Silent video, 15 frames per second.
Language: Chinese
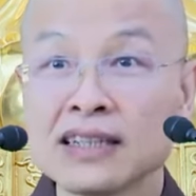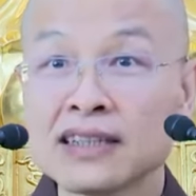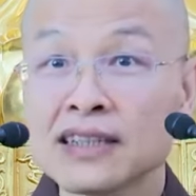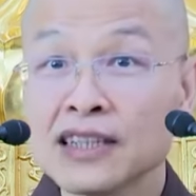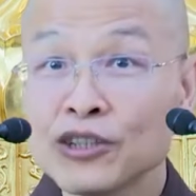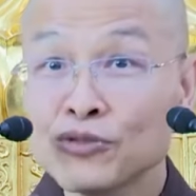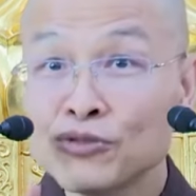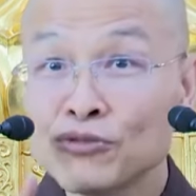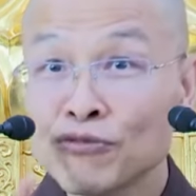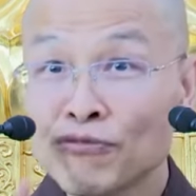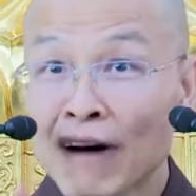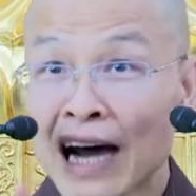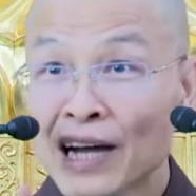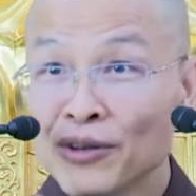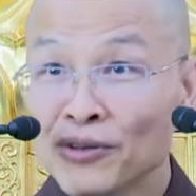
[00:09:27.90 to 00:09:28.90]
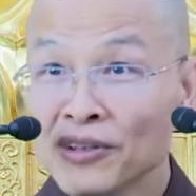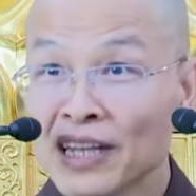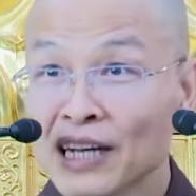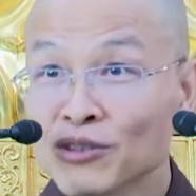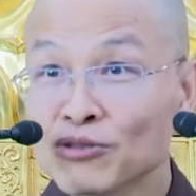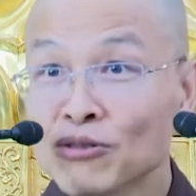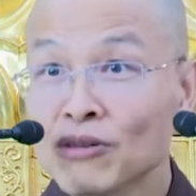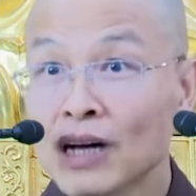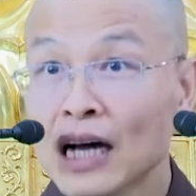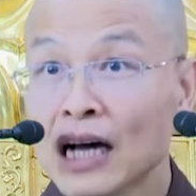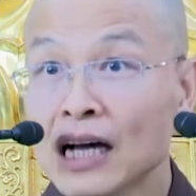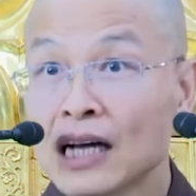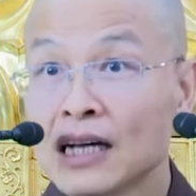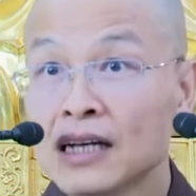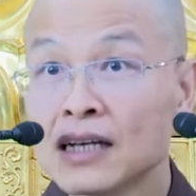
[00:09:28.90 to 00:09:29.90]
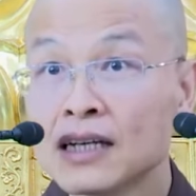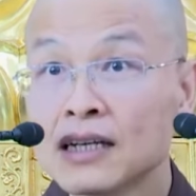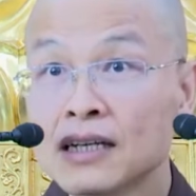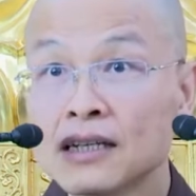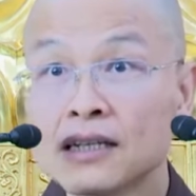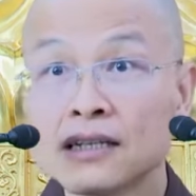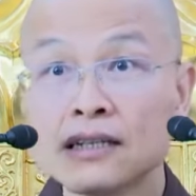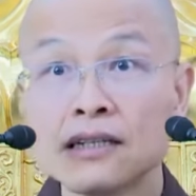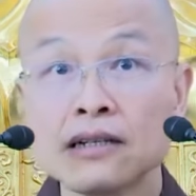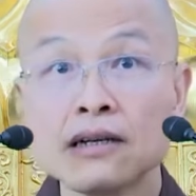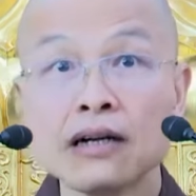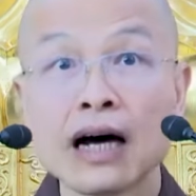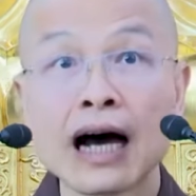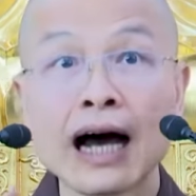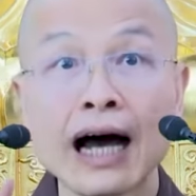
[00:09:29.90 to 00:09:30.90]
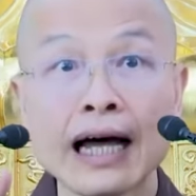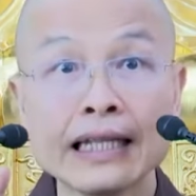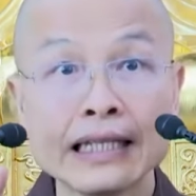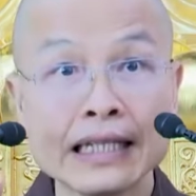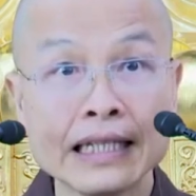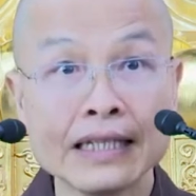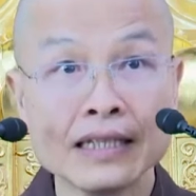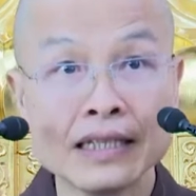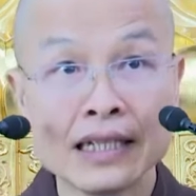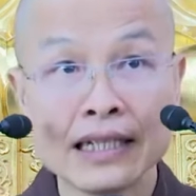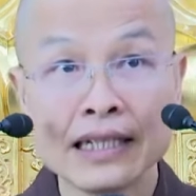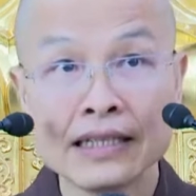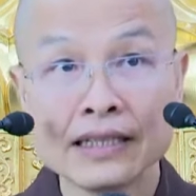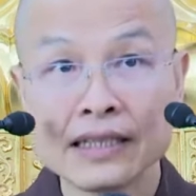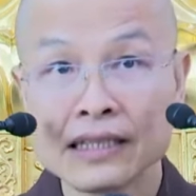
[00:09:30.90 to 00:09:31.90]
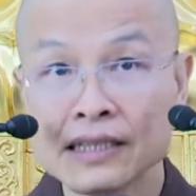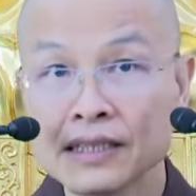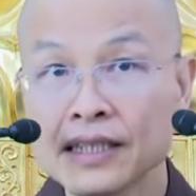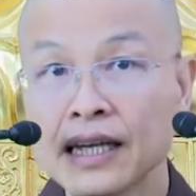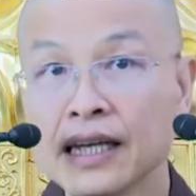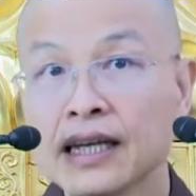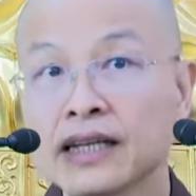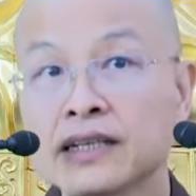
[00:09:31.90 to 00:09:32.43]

这一句法语当中啊，含一切境界。